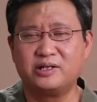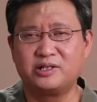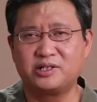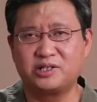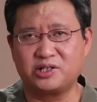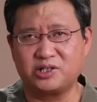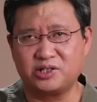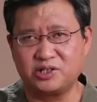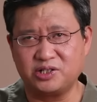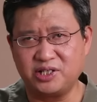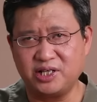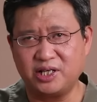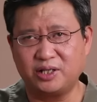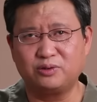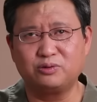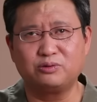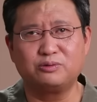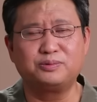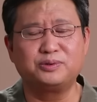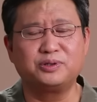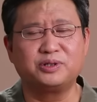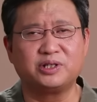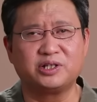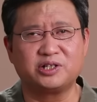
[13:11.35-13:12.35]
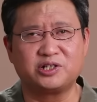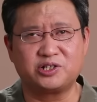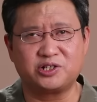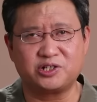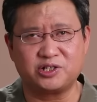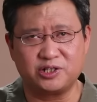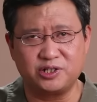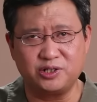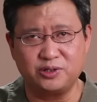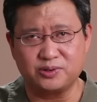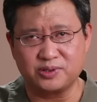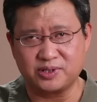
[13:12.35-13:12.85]
实现突破的
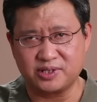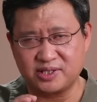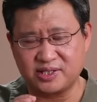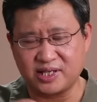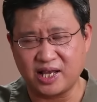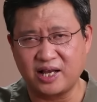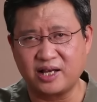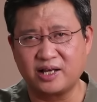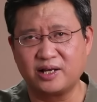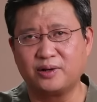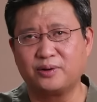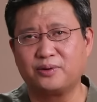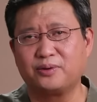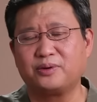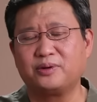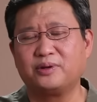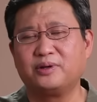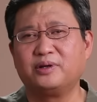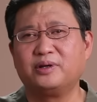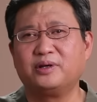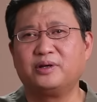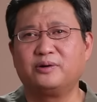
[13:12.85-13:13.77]
只有3个旅，